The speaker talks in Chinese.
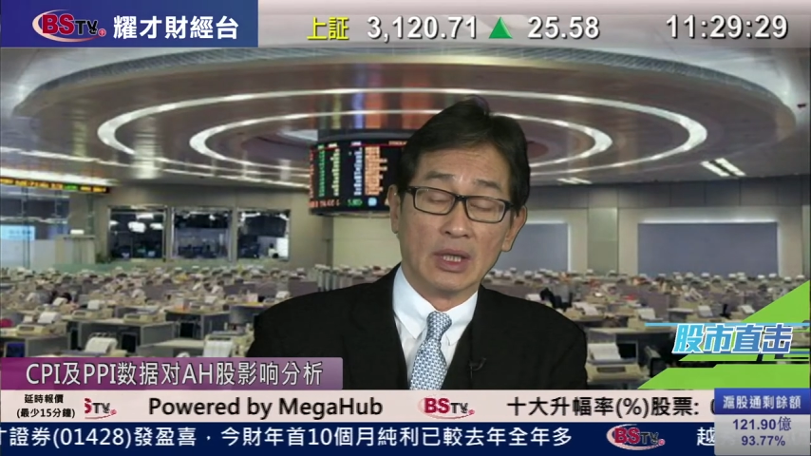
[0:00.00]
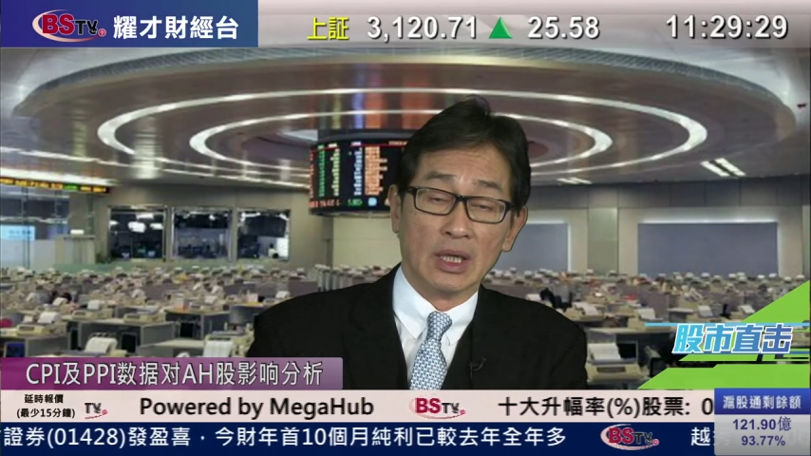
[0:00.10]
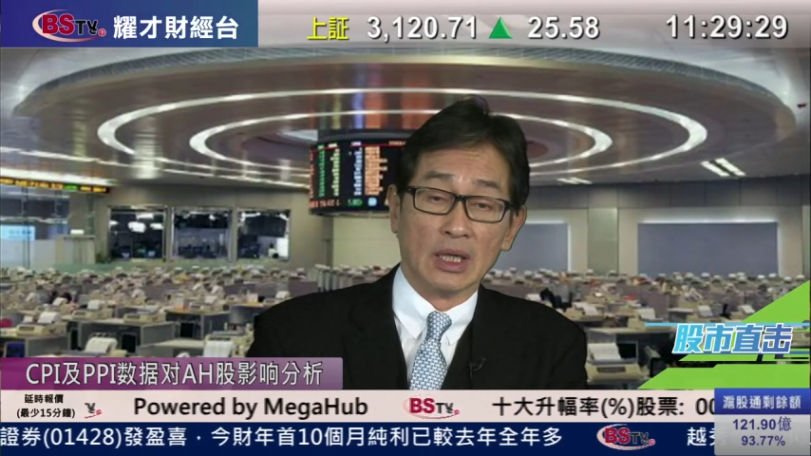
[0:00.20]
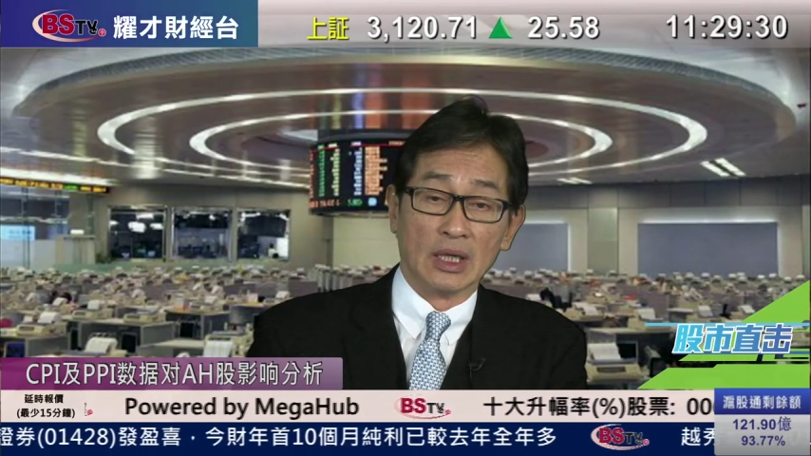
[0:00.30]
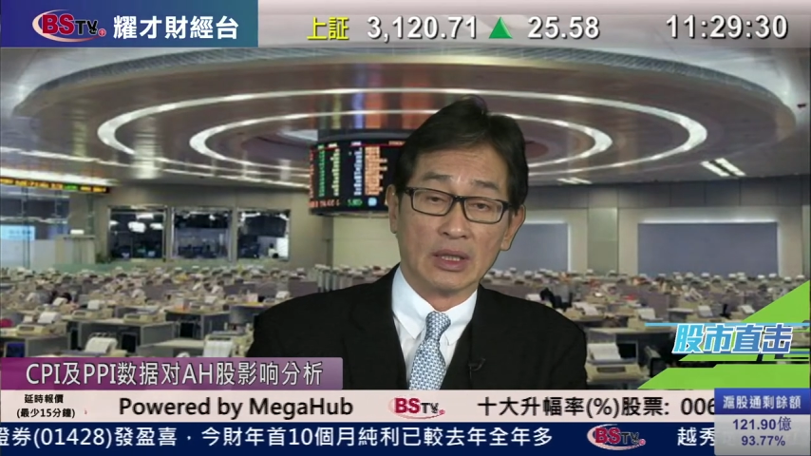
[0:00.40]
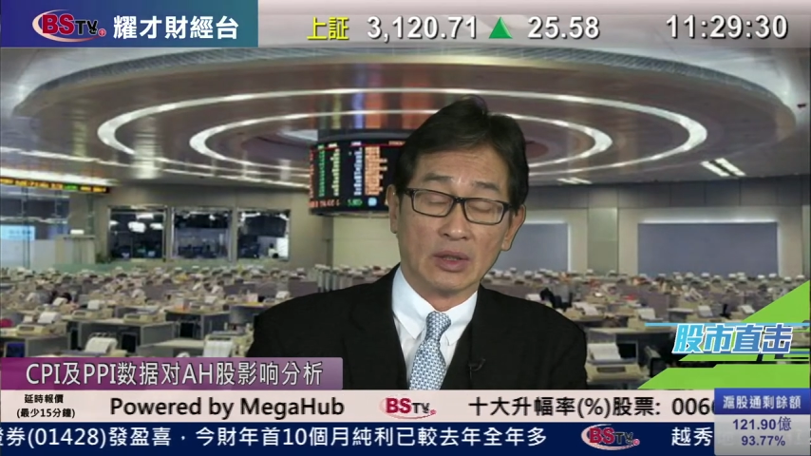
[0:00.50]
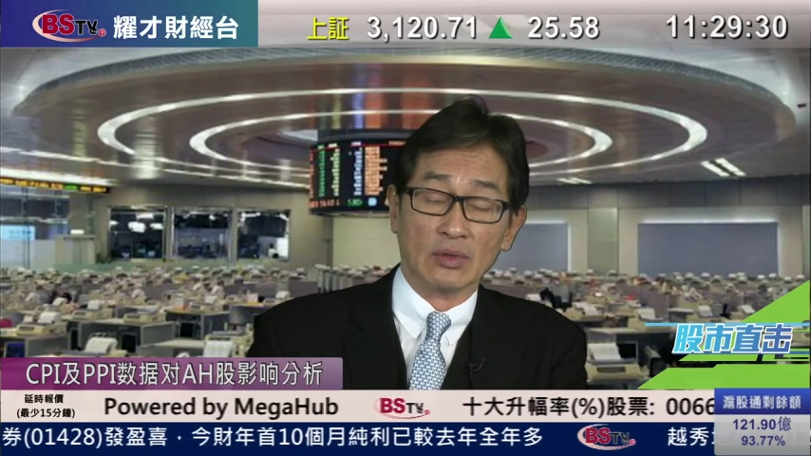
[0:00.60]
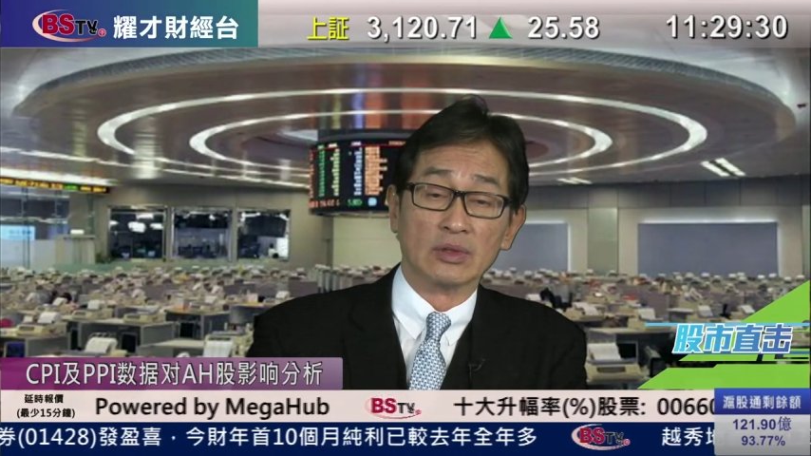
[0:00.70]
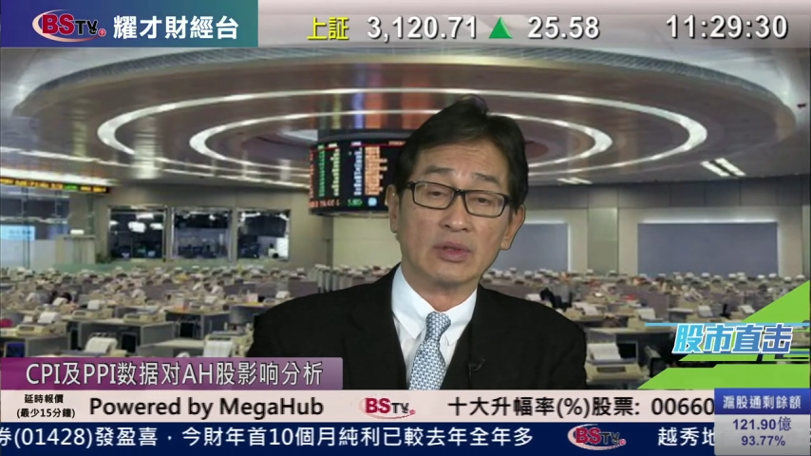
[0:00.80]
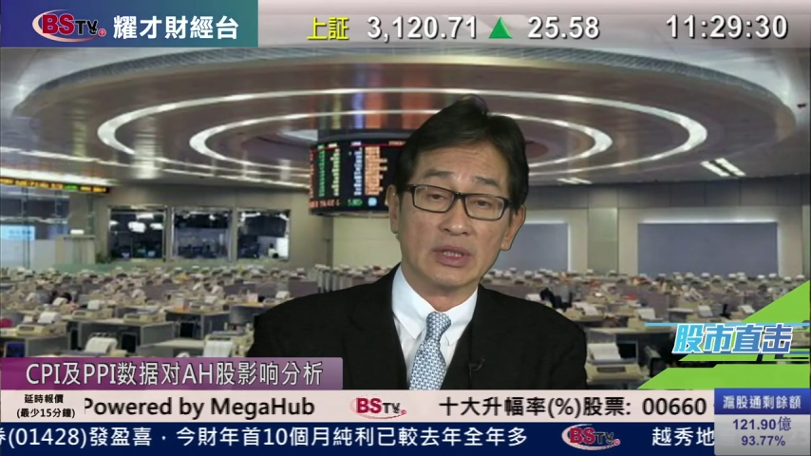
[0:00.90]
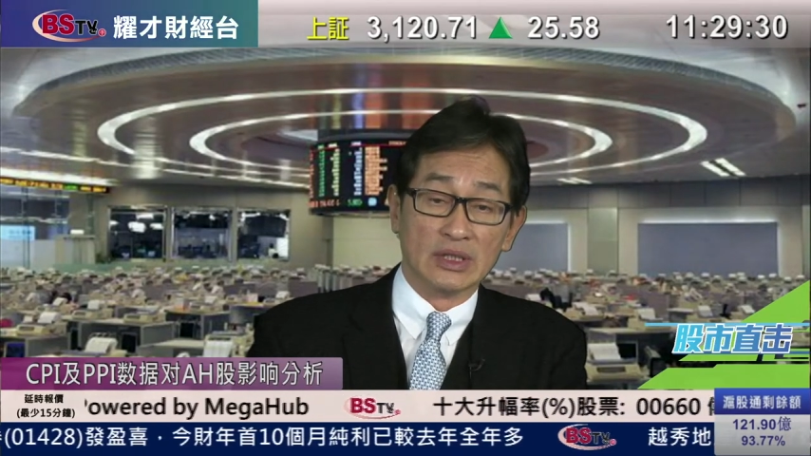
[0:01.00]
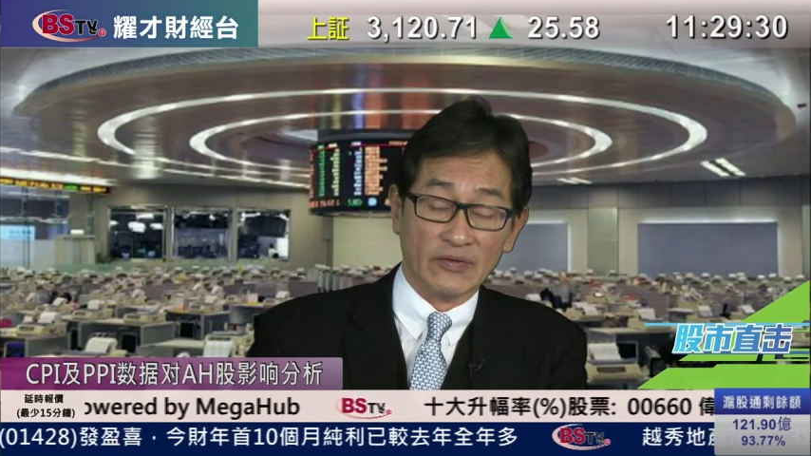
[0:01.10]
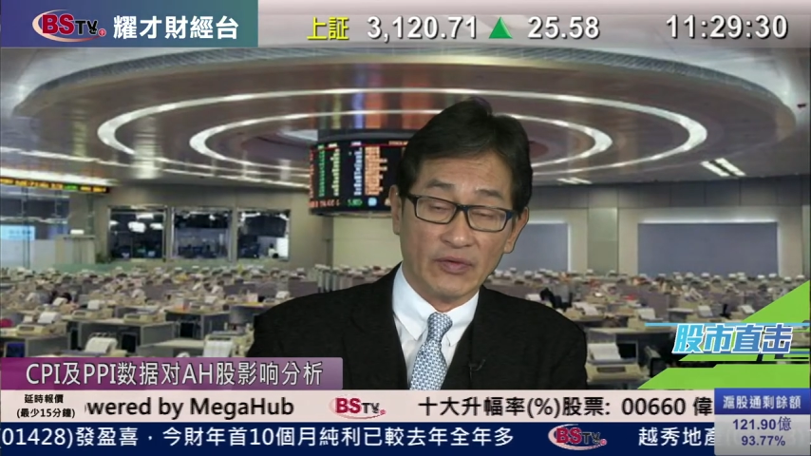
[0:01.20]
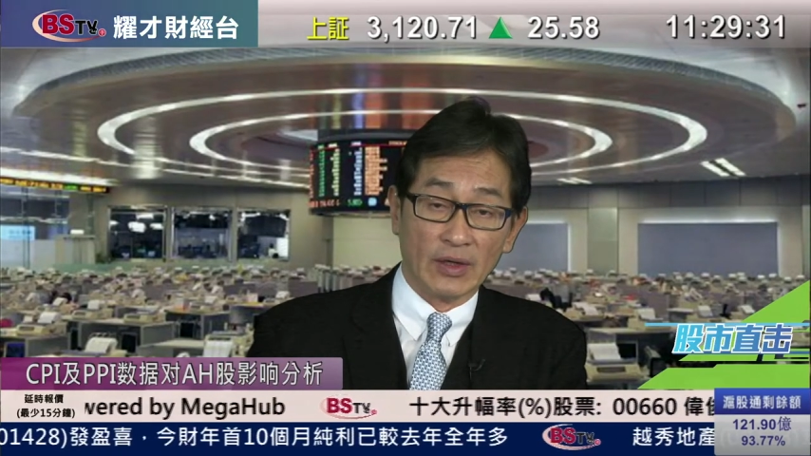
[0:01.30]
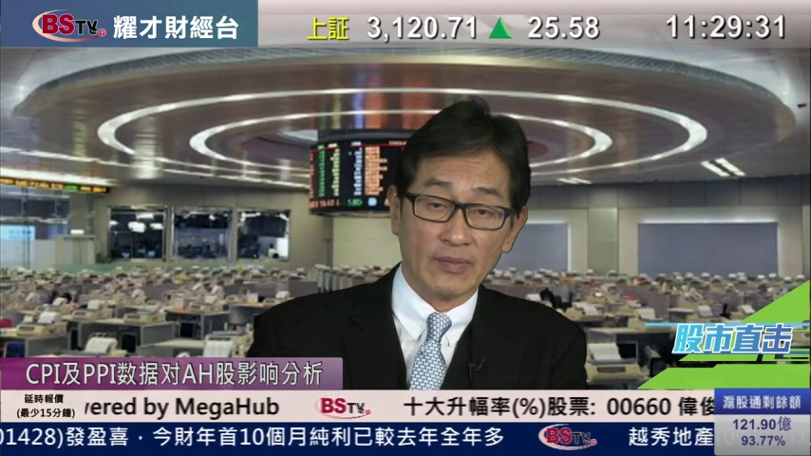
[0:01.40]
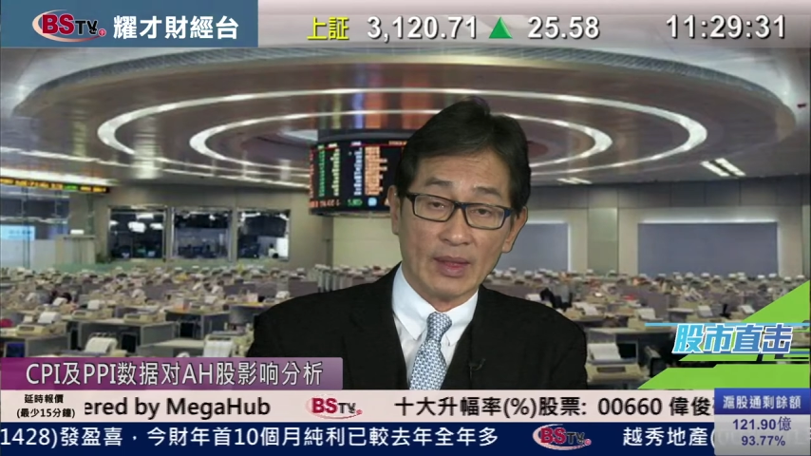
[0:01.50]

啊头痛的地方，